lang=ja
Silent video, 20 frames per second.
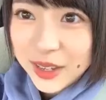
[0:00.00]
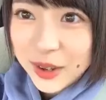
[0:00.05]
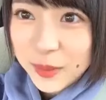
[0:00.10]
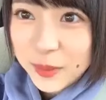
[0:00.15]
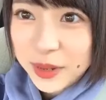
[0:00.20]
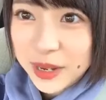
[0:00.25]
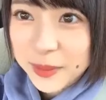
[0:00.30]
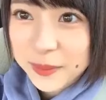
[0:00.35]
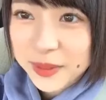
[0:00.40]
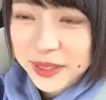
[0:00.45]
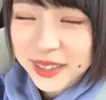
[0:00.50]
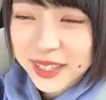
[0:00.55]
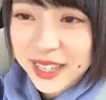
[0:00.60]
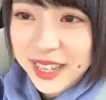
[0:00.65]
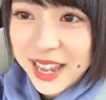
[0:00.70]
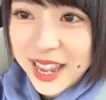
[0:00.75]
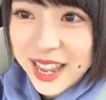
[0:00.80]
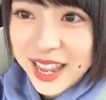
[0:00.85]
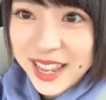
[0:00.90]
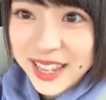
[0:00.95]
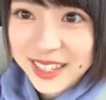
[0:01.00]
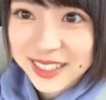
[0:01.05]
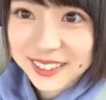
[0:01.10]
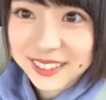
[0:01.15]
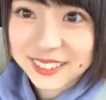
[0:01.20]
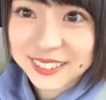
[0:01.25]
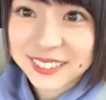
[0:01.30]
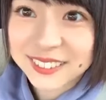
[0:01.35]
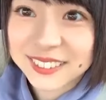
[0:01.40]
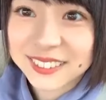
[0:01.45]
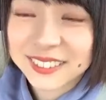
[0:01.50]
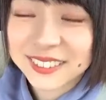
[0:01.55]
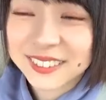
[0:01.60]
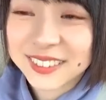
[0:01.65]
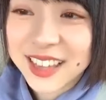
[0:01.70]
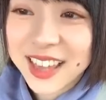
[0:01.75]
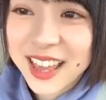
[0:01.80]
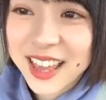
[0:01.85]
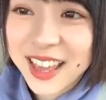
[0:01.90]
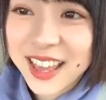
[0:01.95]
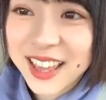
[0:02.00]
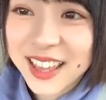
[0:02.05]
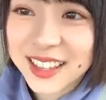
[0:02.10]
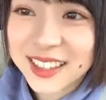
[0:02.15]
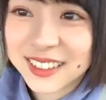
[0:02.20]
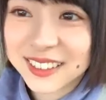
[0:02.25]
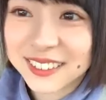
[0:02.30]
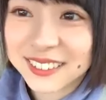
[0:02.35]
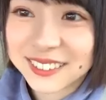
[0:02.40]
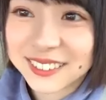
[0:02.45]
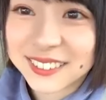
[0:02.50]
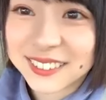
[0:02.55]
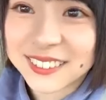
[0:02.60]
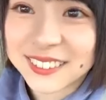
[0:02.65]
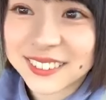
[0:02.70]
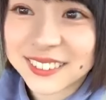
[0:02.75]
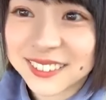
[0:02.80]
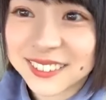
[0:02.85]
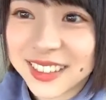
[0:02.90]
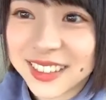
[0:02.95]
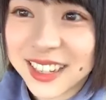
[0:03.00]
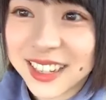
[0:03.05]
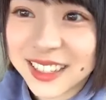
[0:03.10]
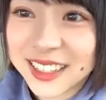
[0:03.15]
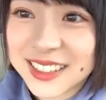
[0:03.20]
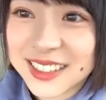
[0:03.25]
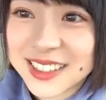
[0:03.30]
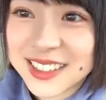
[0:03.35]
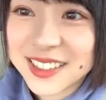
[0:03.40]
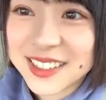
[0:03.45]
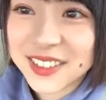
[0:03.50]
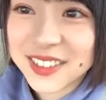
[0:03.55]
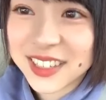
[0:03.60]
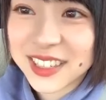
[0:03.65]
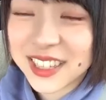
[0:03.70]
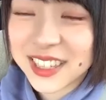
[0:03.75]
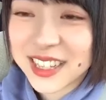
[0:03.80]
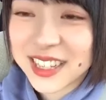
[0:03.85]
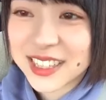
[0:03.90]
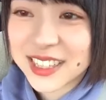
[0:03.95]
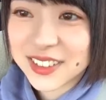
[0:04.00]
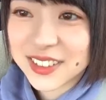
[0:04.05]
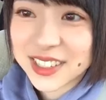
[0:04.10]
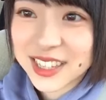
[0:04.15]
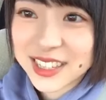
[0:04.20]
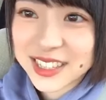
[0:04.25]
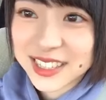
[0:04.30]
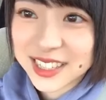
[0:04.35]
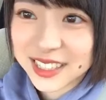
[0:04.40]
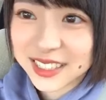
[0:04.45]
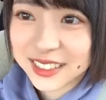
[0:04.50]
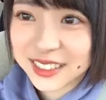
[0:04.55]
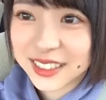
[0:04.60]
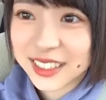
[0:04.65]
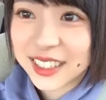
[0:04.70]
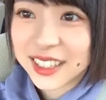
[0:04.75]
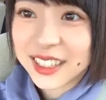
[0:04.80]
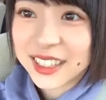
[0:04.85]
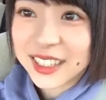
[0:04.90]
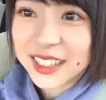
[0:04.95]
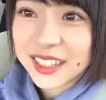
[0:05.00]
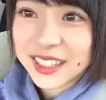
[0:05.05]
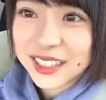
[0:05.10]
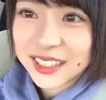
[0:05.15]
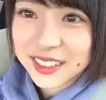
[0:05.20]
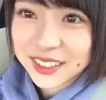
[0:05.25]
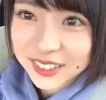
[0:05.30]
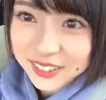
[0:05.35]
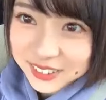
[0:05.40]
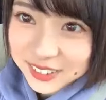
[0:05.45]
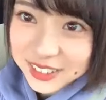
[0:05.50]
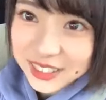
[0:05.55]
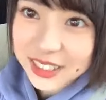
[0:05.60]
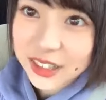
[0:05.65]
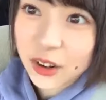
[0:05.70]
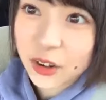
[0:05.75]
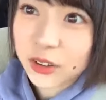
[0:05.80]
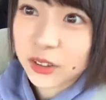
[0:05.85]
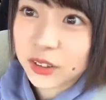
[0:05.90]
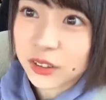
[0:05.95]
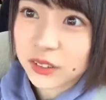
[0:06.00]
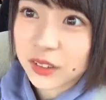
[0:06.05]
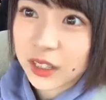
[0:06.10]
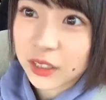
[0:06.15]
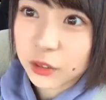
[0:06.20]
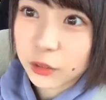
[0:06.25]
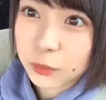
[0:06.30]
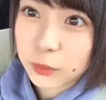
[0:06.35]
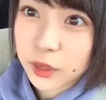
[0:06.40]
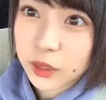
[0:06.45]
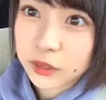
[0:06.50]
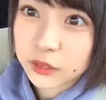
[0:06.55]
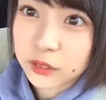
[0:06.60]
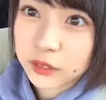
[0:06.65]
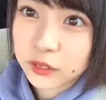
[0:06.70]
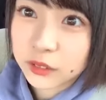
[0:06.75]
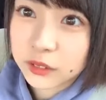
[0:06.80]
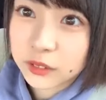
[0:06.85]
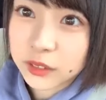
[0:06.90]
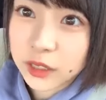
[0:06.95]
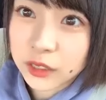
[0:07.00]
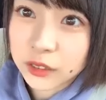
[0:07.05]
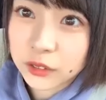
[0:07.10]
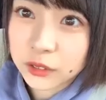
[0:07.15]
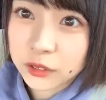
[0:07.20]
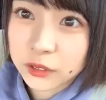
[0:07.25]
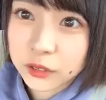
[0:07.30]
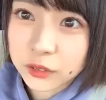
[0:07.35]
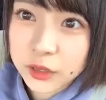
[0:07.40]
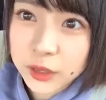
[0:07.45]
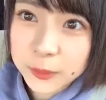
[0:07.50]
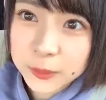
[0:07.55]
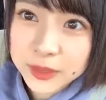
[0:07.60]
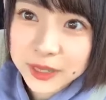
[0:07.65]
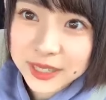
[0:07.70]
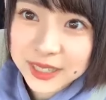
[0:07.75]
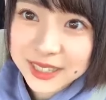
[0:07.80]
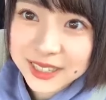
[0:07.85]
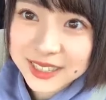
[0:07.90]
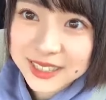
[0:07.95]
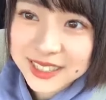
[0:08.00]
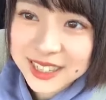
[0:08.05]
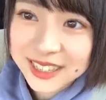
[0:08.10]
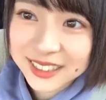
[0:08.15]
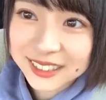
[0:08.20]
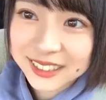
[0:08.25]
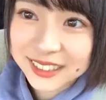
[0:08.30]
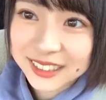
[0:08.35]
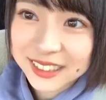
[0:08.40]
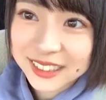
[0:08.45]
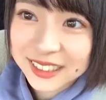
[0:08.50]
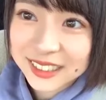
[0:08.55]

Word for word: 今日も頑張って、イェーイイェーイ !7 位、ファイヤー033、6位、おっくん、アットマーク、クラノーファミリーさん。